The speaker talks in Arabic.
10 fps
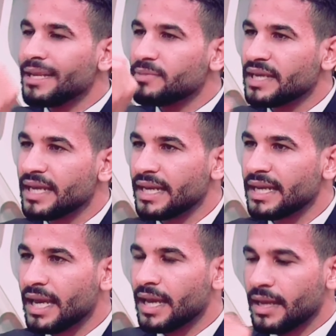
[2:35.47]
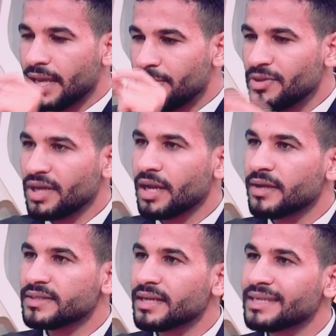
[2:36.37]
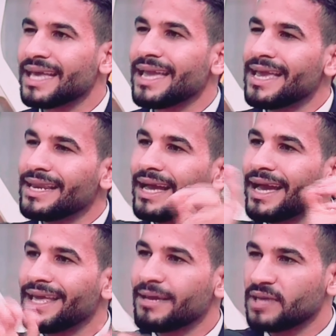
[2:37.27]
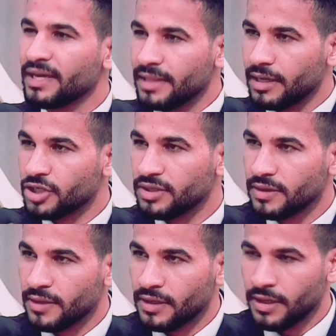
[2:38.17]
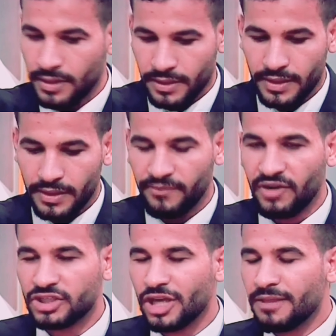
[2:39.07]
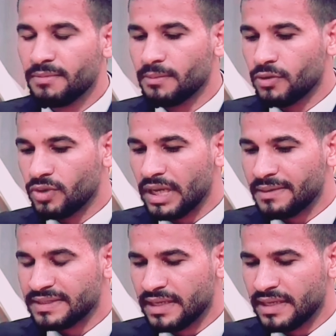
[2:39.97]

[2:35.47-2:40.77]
اللي بتنقل لنا جميع العناصر الغذائيه للخلايا بتاعتنا علشان تقدر إيه فالشاهد من الموضوع اللي انا بس